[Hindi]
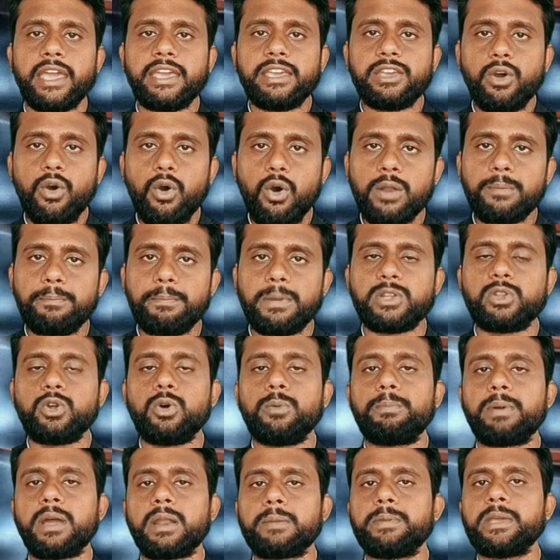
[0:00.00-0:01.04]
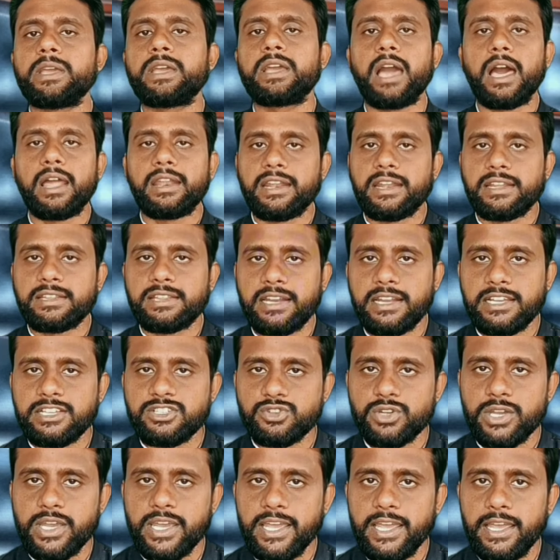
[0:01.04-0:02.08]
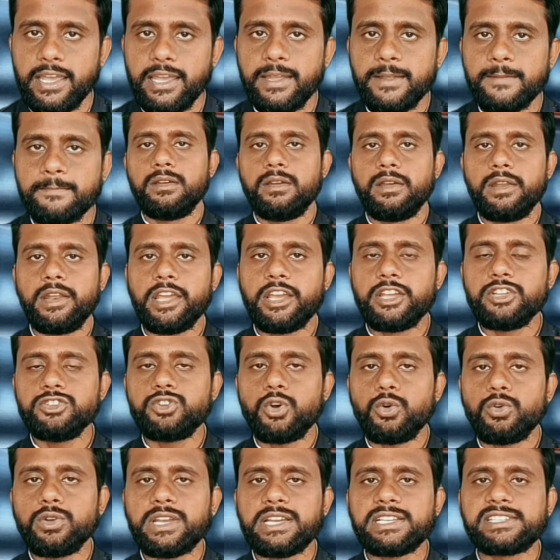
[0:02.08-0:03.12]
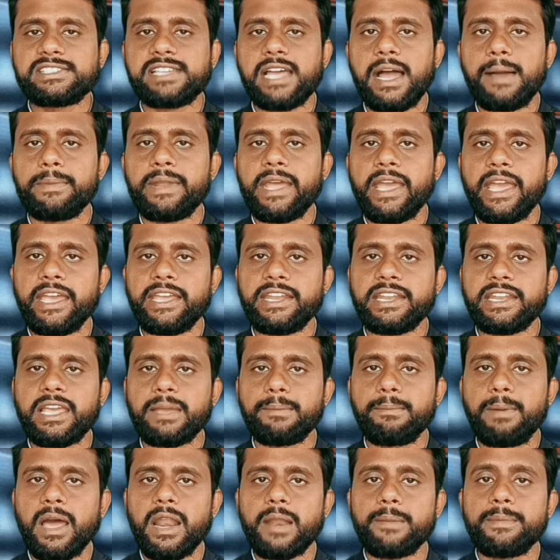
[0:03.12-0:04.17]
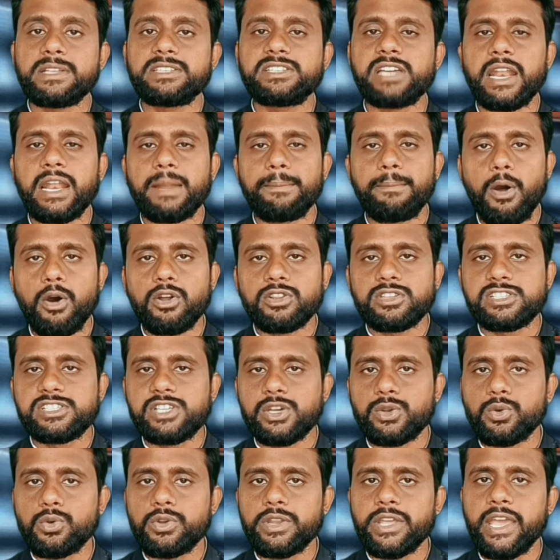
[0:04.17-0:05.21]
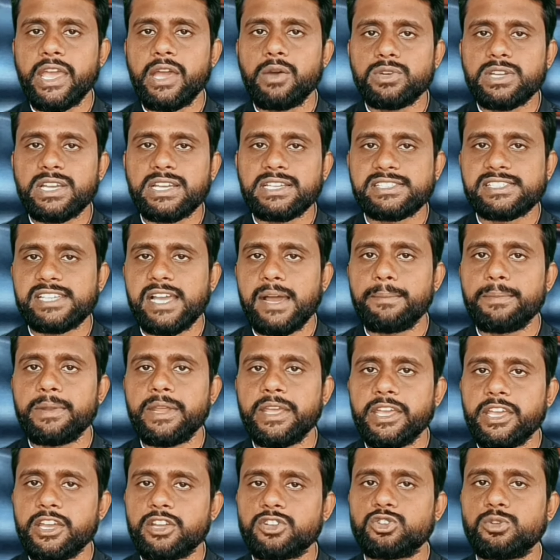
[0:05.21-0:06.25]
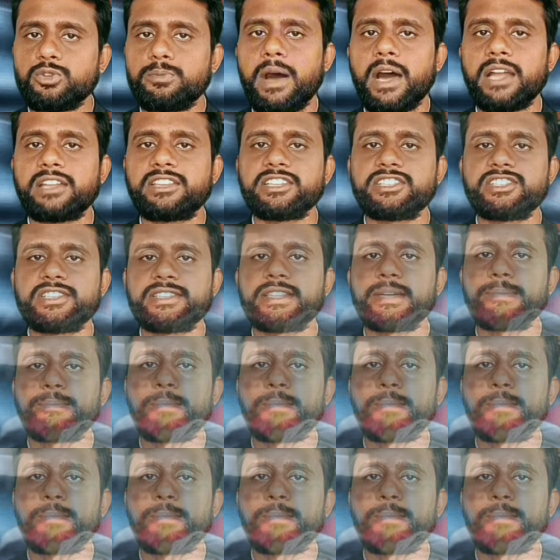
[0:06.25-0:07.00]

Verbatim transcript: कई और पदों पर भी कार्यरत रह चुके हैं लेकिन जो उनके सामने है इनके बारे में जानना बहुत ज़रूरी है उनके सामने एक तो भारतीय